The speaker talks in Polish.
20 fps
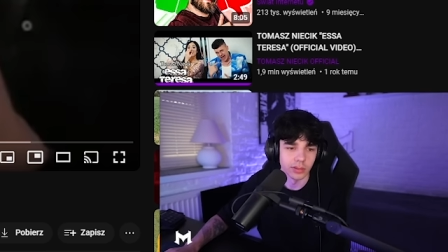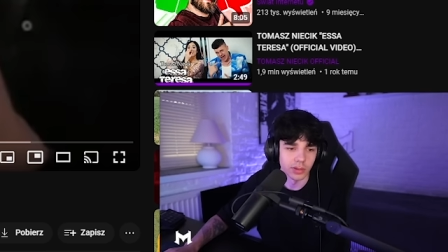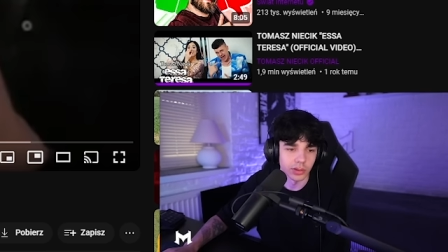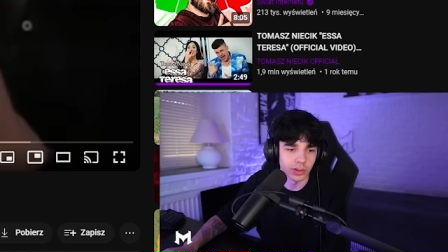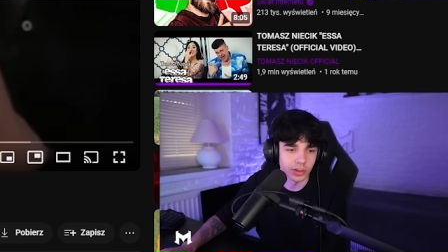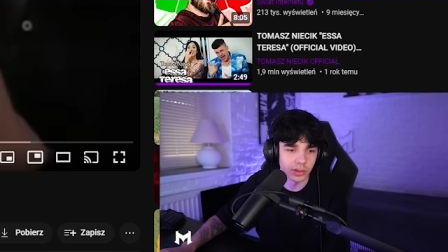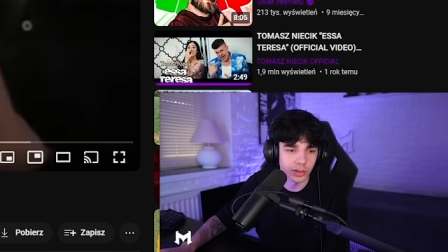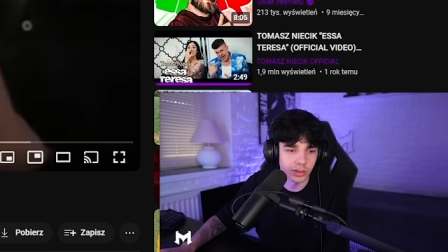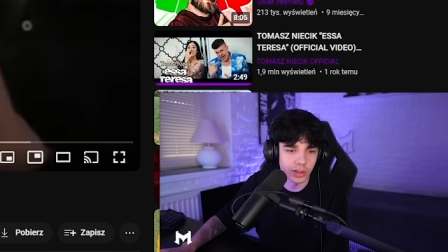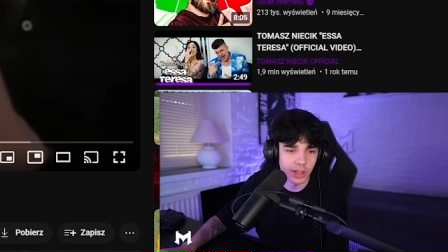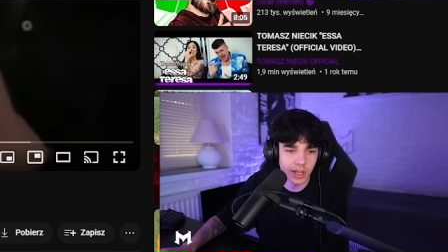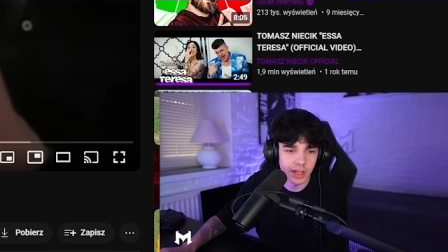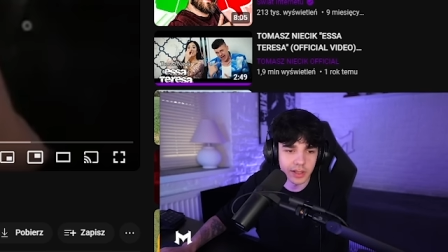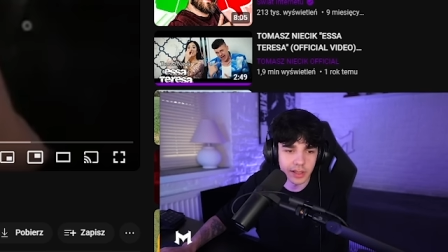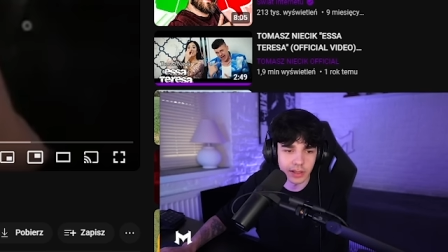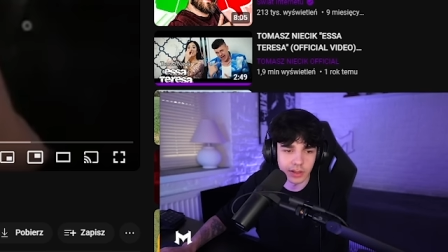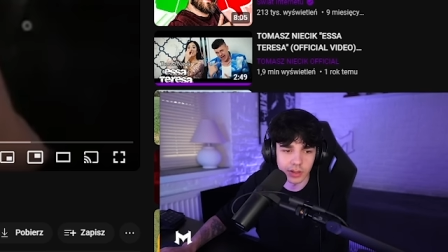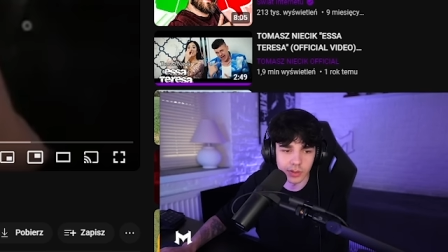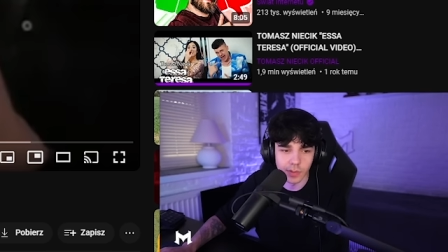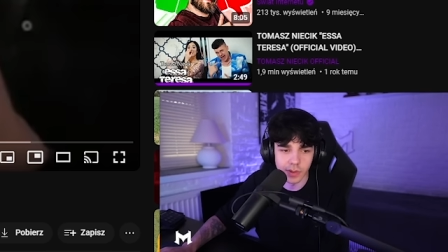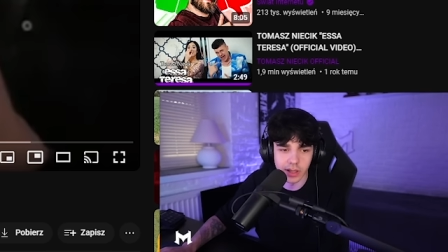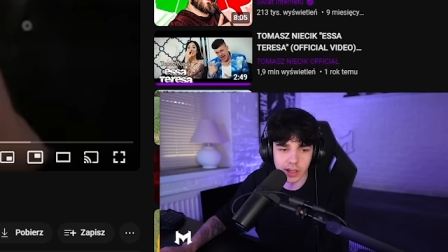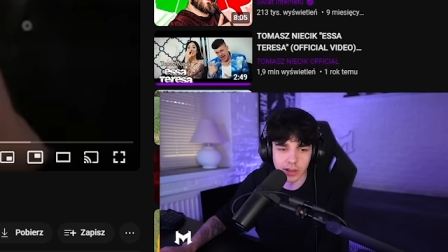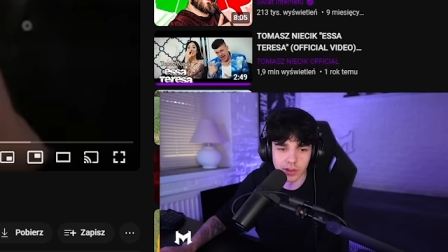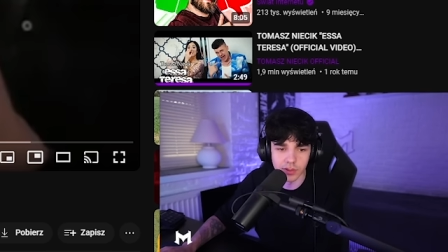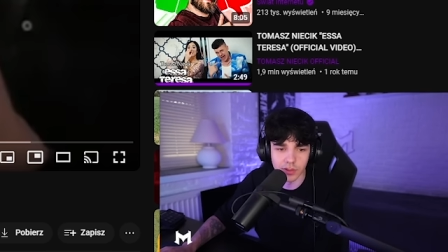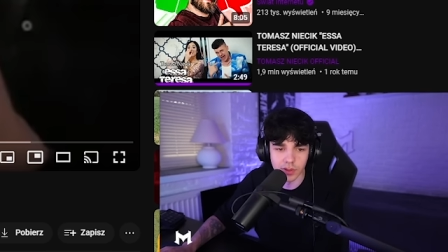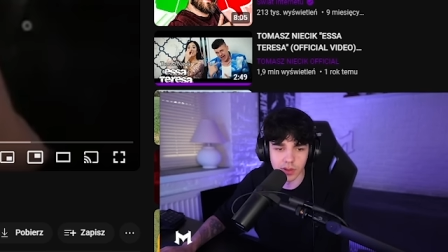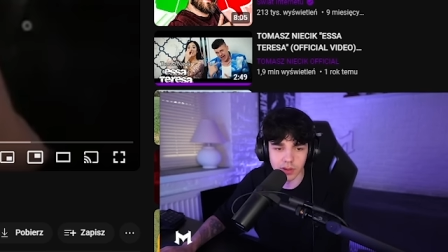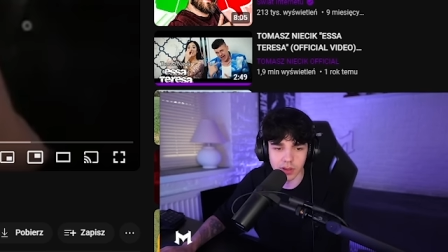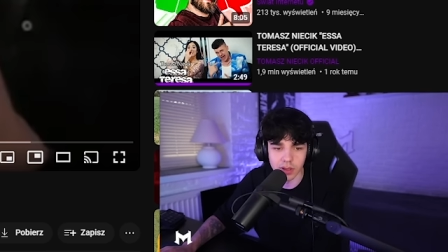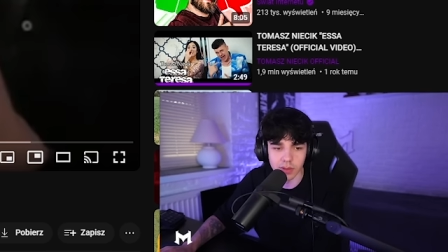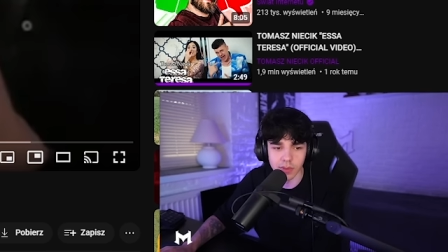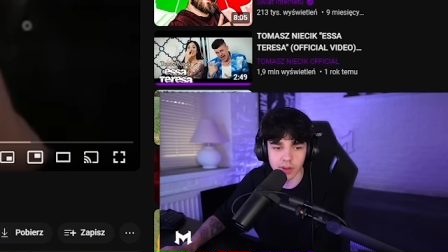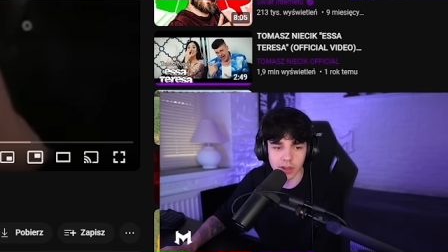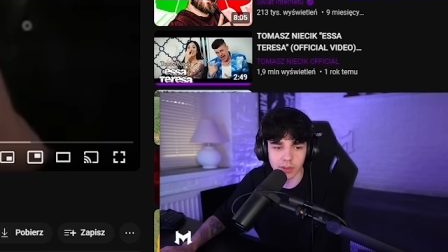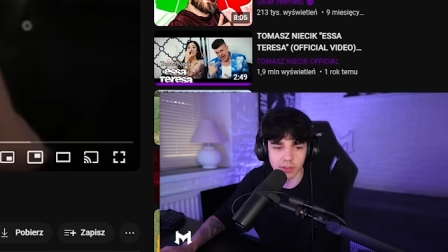No to to nie jest jakoś mega dużo chyba,